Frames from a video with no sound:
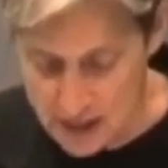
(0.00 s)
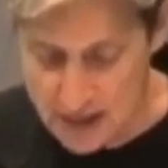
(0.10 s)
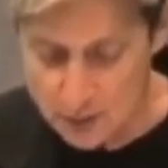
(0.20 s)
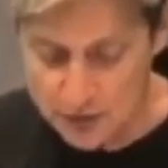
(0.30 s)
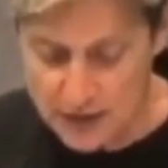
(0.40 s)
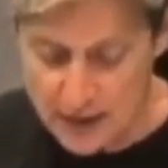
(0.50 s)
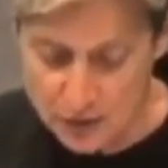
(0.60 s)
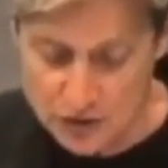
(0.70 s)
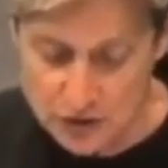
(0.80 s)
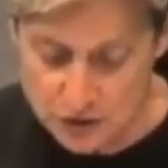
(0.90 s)

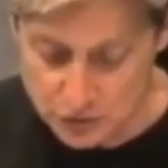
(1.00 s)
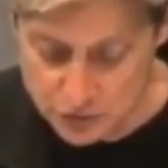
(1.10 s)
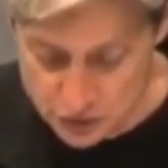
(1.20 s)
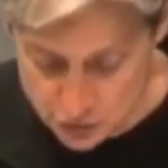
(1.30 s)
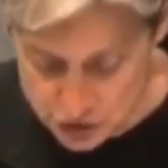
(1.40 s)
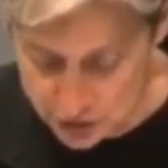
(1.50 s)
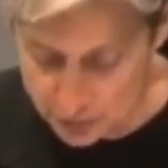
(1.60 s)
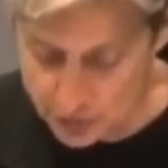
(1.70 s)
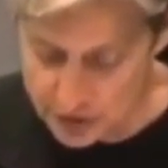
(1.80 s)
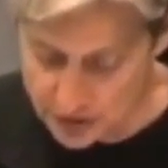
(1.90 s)
féminisme se retourne sur
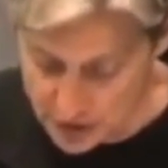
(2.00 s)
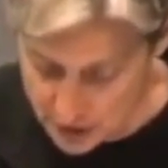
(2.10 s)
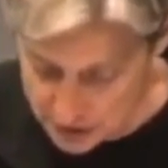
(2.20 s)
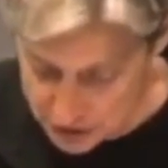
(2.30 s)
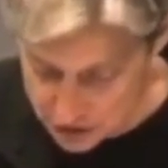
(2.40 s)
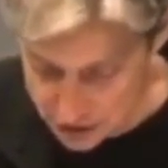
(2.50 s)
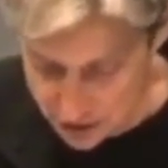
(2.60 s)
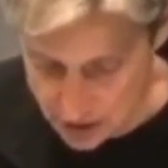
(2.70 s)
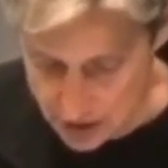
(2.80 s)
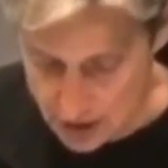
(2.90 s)
lui-même
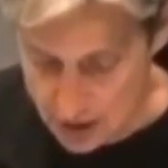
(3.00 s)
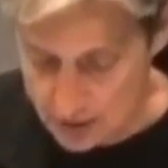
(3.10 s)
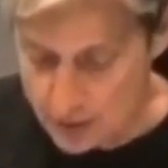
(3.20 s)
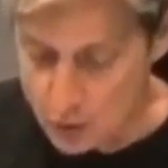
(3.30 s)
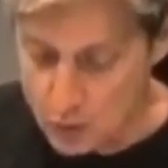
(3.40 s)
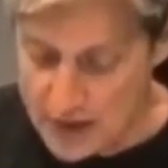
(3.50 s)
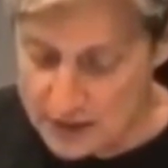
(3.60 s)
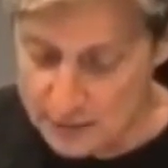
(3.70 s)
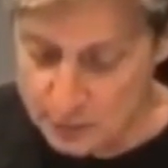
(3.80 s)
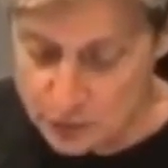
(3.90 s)
dans un geste de
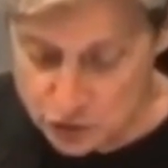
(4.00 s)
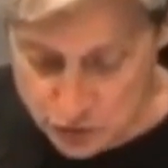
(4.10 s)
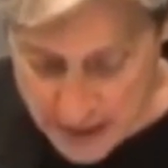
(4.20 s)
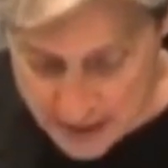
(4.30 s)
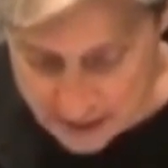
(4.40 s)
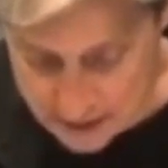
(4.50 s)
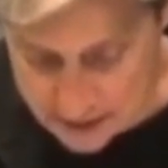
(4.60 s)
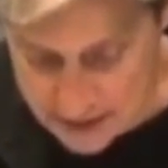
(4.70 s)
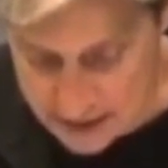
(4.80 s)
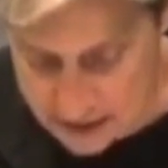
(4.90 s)
métacritique,
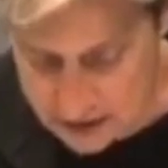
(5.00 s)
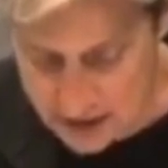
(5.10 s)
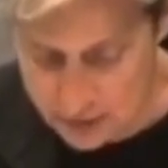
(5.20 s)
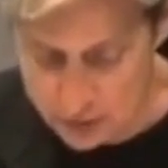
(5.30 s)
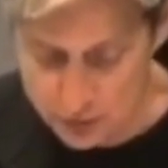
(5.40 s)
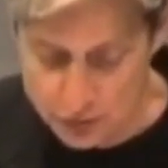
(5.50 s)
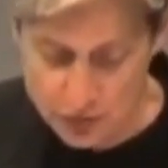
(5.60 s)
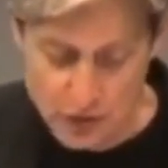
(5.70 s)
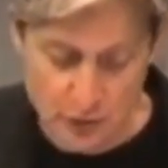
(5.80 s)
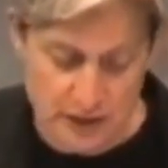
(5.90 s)
c'est-à-dire
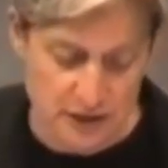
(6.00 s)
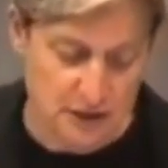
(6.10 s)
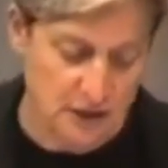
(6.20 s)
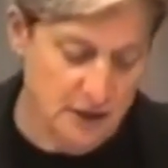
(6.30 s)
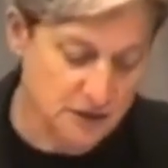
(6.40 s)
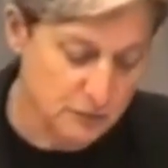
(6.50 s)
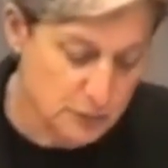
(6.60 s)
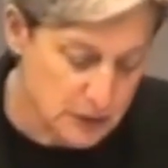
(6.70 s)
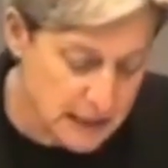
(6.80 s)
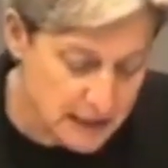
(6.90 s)

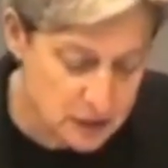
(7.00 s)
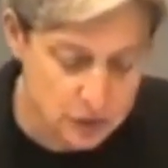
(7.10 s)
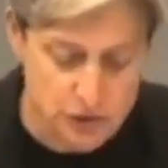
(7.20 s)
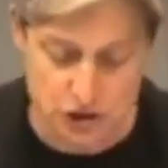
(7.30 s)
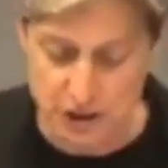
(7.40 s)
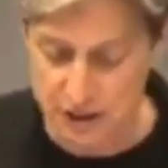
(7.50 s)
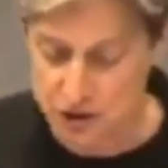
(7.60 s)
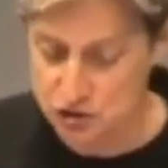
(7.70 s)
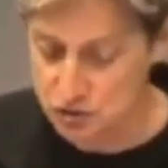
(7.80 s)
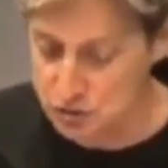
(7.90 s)
interrogeant la
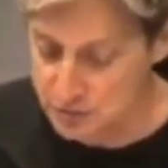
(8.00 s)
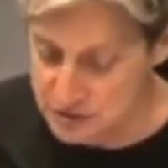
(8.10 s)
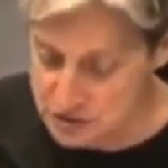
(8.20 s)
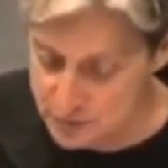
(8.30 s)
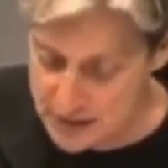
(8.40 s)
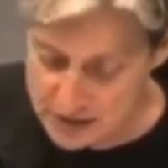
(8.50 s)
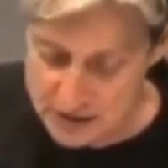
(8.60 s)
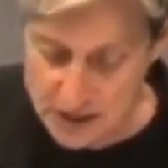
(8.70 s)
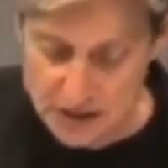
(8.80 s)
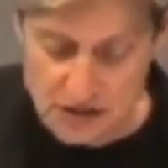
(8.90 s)
validité de son
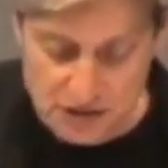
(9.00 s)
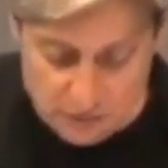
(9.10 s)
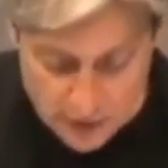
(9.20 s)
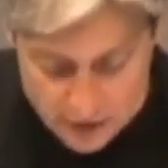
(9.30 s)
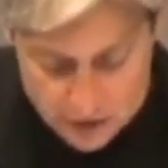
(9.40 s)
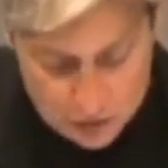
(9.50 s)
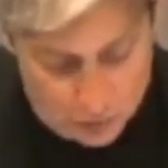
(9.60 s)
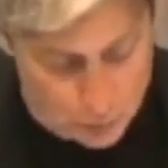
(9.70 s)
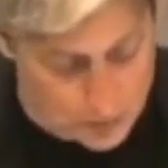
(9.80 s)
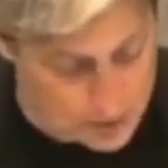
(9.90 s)
propre sujet, les